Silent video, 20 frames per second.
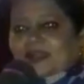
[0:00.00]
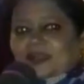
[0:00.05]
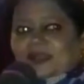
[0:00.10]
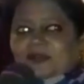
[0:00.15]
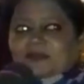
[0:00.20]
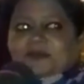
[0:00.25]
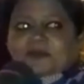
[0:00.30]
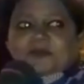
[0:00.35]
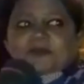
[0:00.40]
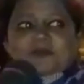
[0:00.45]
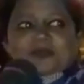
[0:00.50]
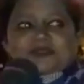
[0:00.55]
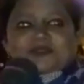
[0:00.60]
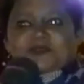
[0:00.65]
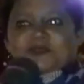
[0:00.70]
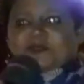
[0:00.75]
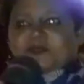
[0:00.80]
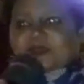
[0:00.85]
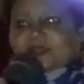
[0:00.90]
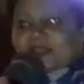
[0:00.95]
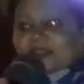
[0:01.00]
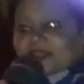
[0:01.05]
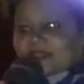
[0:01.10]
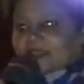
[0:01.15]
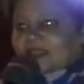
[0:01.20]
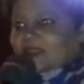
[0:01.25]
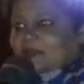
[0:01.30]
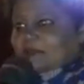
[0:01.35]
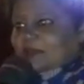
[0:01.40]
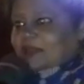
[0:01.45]
हम लोग बच्चों को लेकर
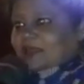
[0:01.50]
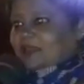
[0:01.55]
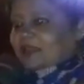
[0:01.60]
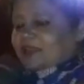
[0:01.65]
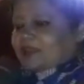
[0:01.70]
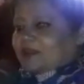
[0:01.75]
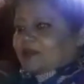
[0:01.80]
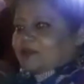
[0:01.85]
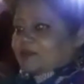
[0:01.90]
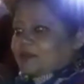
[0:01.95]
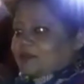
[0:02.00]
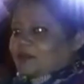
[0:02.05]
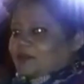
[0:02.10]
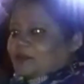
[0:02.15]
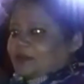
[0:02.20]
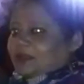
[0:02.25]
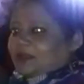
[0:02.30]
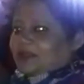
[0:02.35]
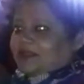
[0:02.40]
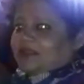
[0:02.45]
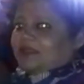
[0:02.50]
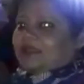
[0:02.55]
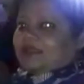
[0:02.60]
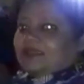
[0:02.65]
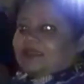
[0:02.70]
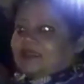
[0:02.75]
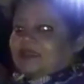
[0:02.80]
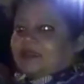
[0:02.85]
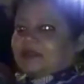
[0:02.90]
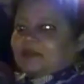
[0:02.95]
आए बहरिया टाउन में घुमाने के
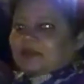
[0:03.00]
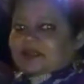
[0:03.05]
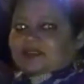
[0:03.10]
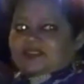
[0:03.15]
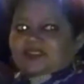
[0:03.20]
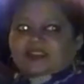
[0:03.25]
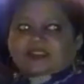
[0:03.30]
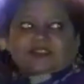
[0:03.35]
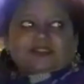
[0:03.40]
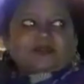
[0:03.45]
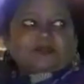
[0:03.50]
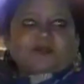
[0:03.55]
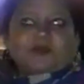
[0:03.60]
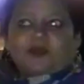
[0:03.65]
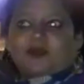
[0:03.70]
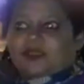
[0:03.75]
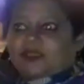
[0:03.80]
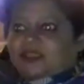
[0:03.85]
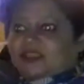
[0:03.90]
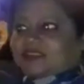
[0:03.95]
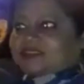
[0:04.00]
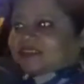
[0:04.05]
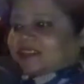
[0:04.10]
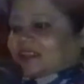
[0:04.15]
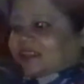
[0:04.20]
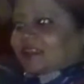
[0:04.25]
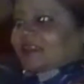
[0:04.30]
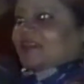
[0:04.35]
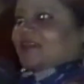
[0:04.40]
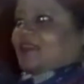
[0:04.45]
लिए माशाल्लाह से बहुत अच्छा
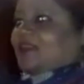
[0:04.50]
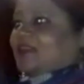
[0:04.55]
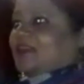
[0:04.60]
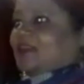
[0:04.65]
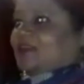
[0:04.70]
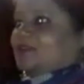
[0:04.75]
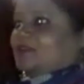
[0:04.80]
लग रहा है